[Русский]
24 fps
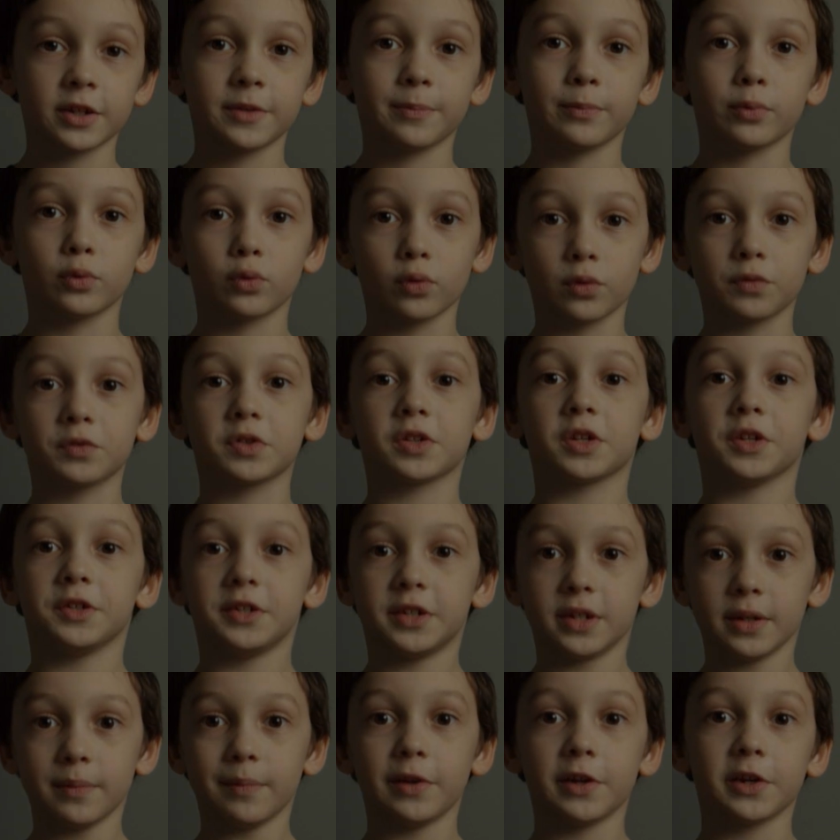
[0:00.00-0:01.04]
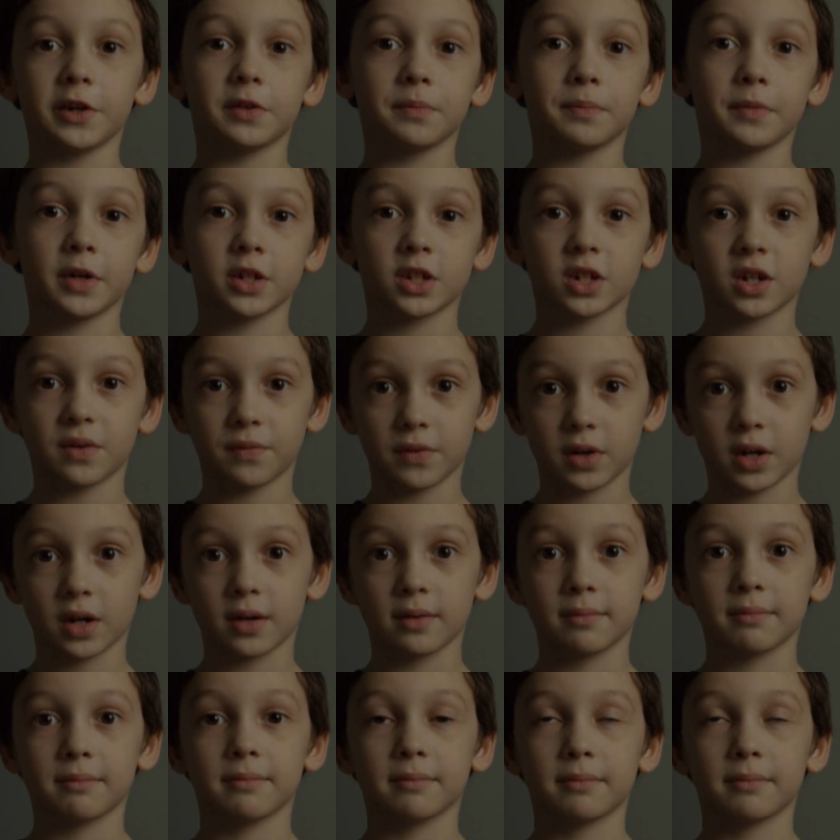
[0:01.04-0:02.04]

Борис Будовский, 7 лет, Москва.